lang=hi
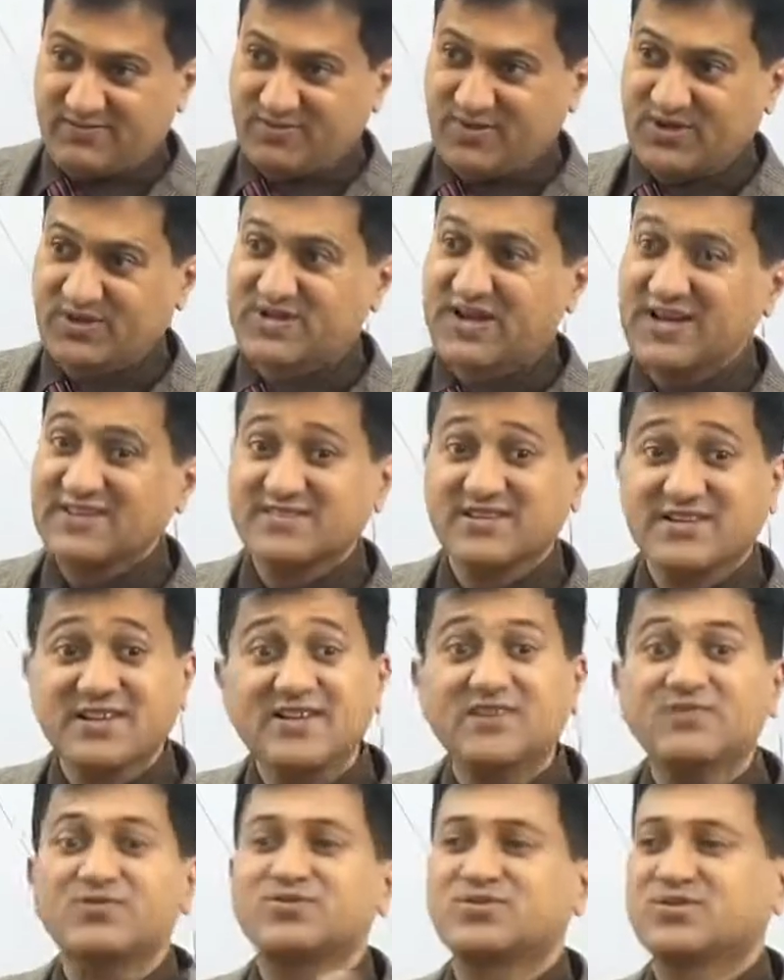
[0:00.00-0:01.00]

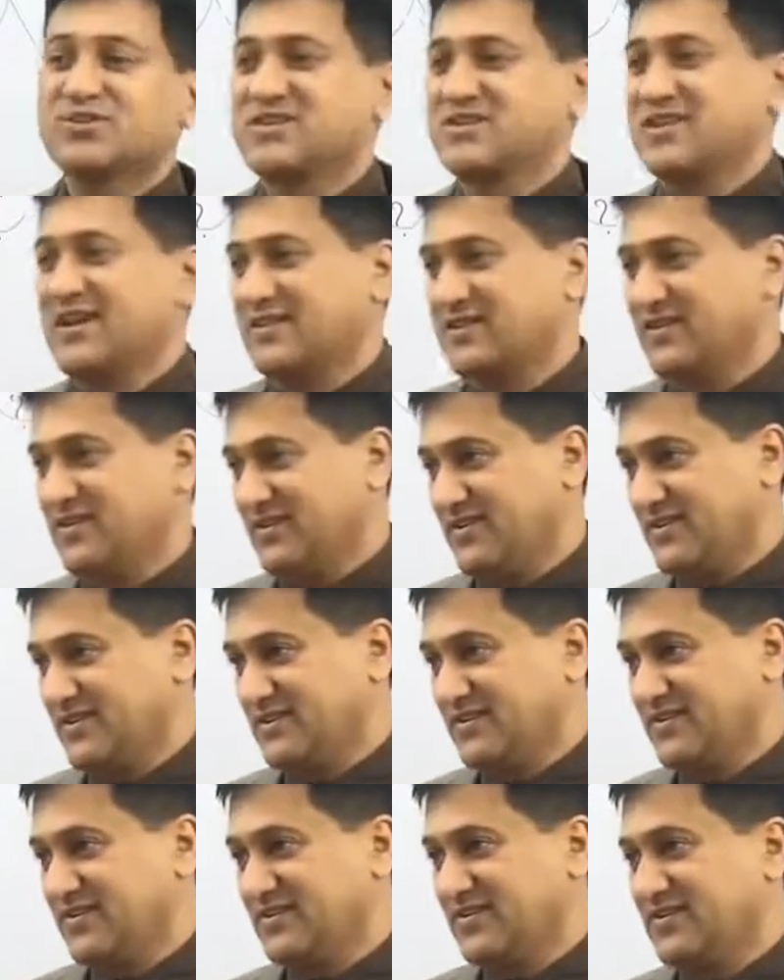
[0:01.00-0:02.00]
प्रशासनिक होती जाती है
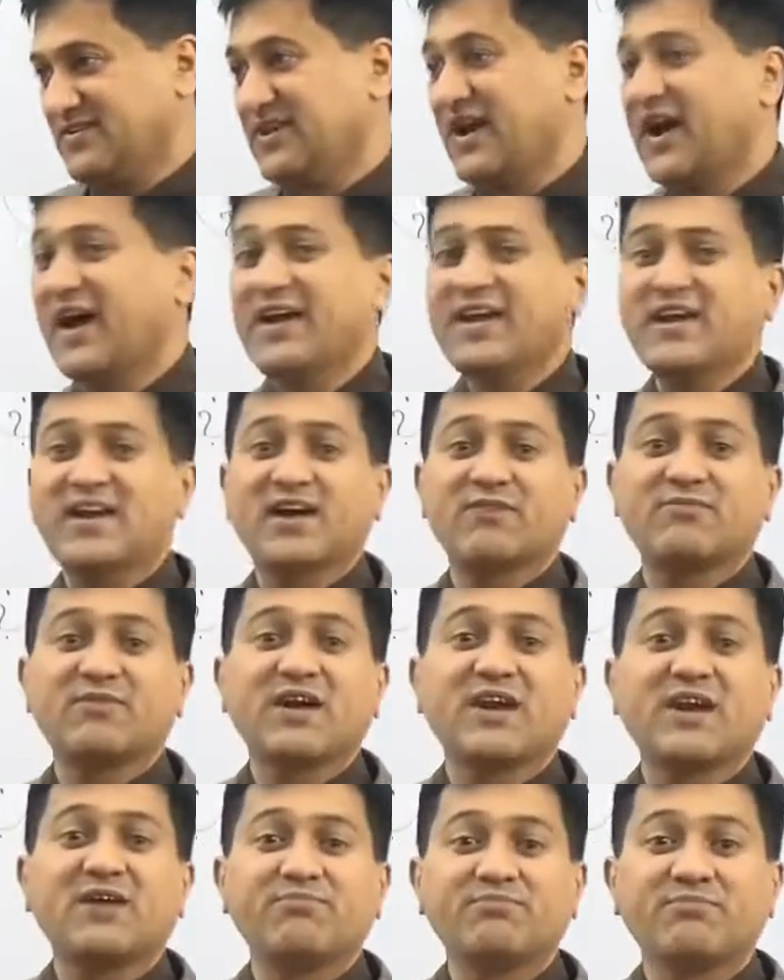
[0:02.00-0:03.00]
चाहे
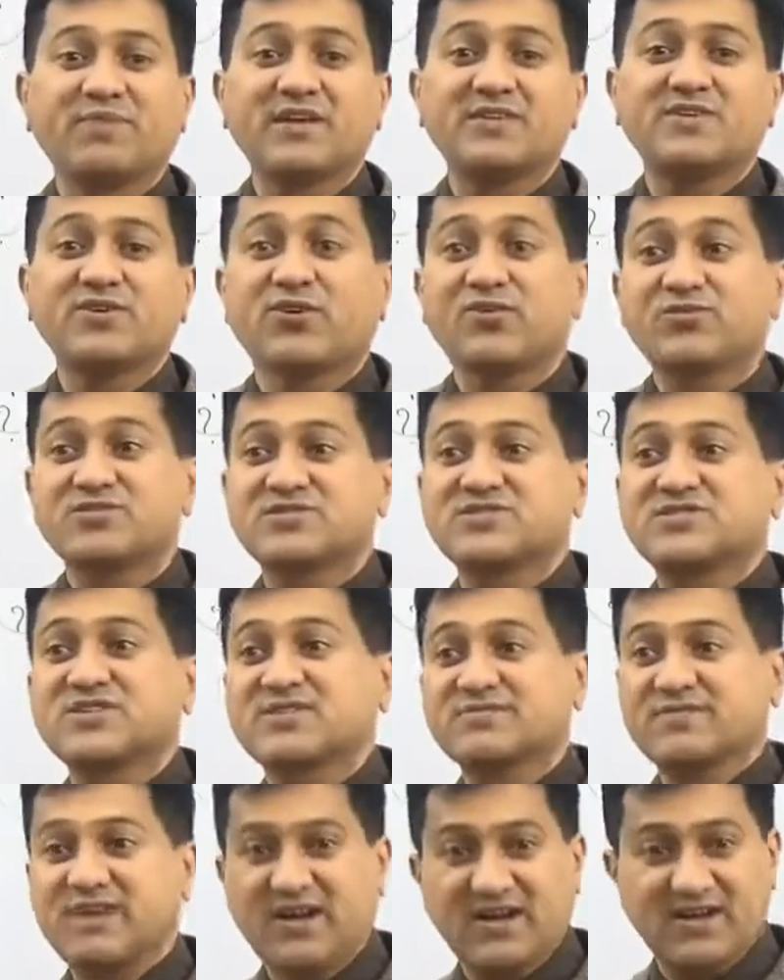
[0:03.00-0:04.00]
हमारा पद और
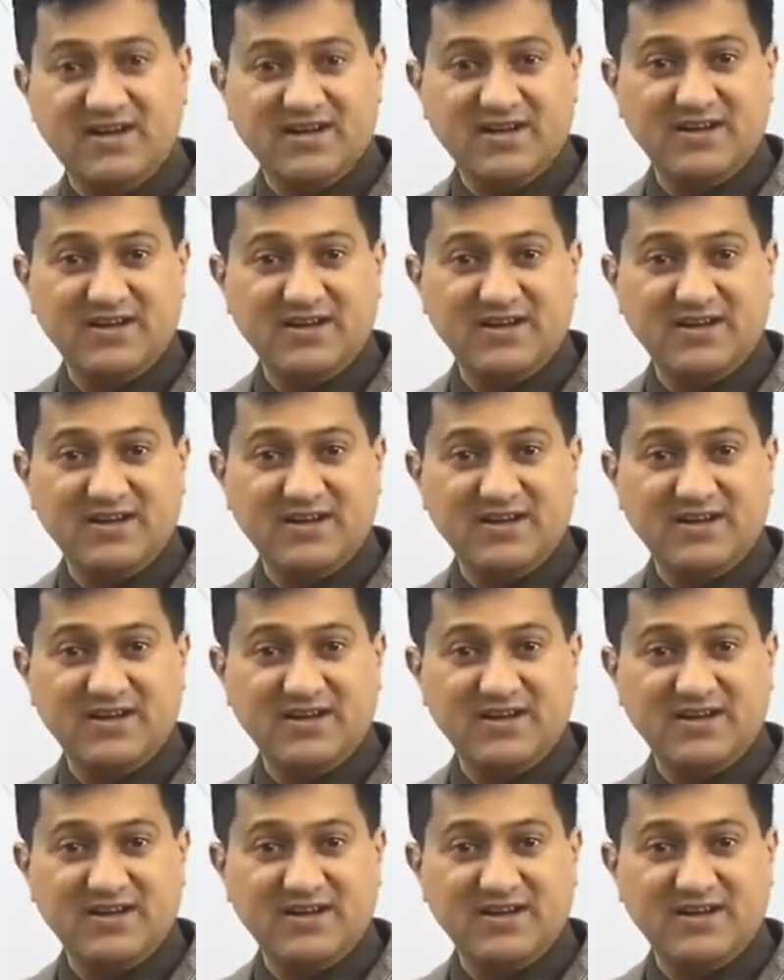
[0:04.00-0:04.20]
सेवा